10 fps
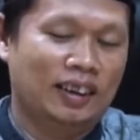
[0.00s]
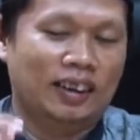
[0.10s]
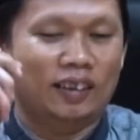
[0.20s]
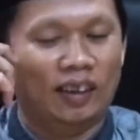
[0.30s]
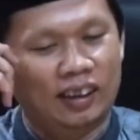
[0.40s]

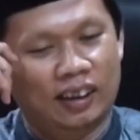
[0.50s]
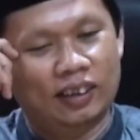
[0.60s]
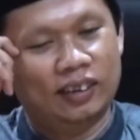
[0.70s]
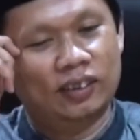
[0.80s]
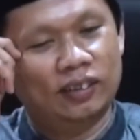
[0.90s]
ora
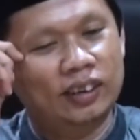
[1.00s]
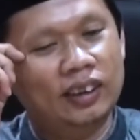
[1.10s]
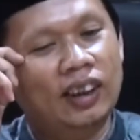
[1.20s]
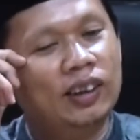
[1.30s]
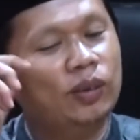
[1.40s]
kerja
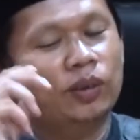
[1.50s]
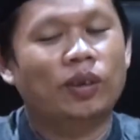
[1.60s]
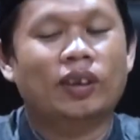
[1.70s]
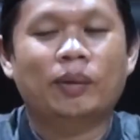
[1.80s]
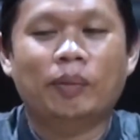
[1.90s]
nang
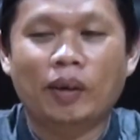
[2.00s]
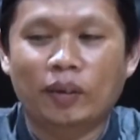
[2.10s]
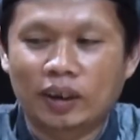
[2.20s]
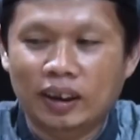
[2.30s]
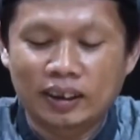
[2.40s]
dunya ki
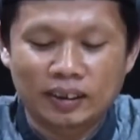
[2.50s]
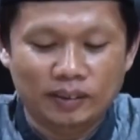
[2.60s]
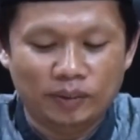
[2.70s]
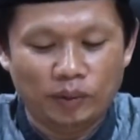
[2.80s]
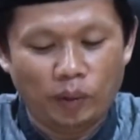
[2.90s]
panggonane
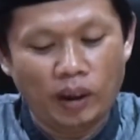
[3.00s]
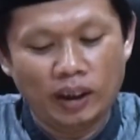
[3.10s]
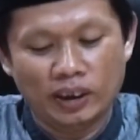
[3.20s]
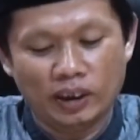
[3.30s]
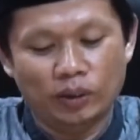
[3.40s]

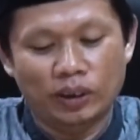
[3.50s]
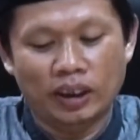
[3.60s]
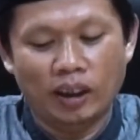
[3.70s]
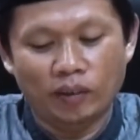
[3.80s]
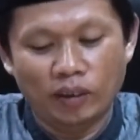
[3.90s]
welase
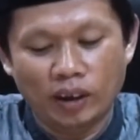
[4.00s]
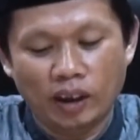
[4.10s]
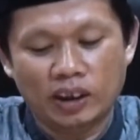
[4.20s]
Gusti Allah